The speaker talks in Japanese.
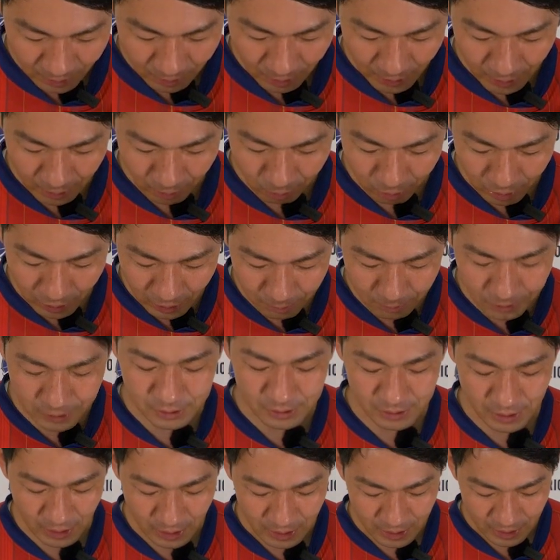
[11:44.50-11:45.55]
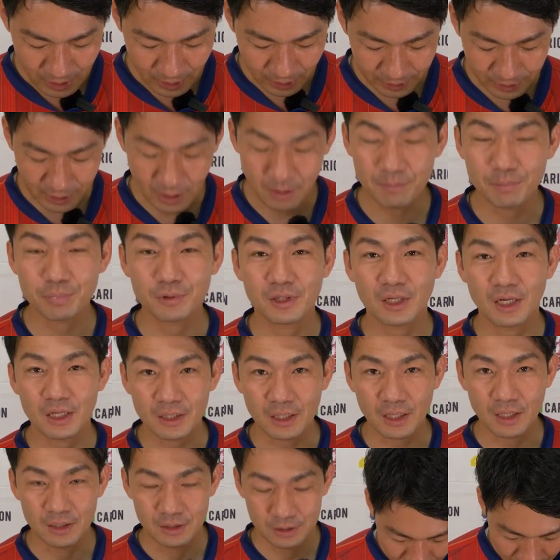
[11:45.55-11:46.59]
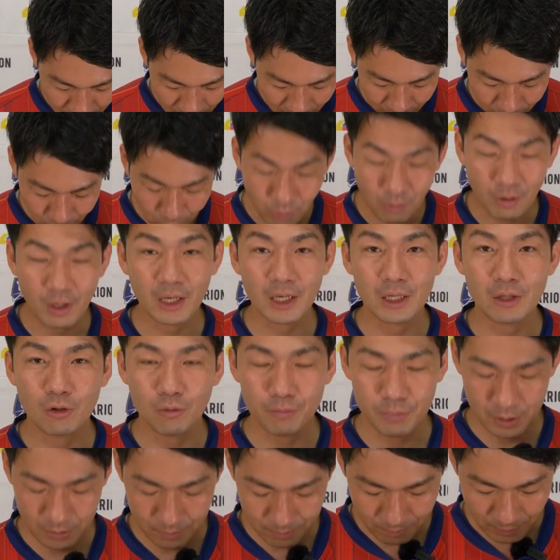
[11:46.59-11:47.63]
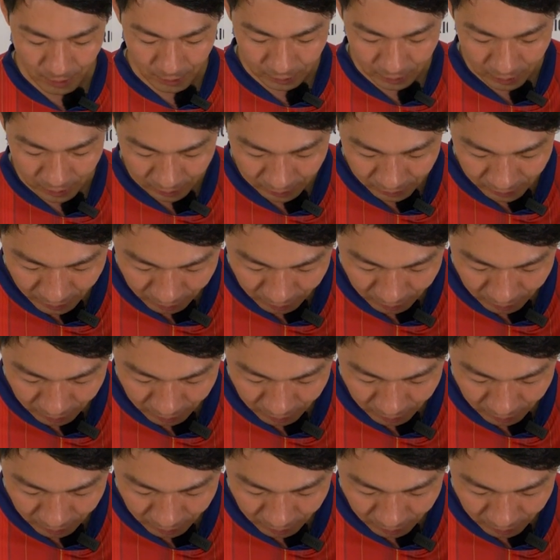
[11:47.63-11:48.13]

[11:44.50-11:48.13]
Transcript: えー、他にもですねキャンプ体験あとお笑いコンビまた来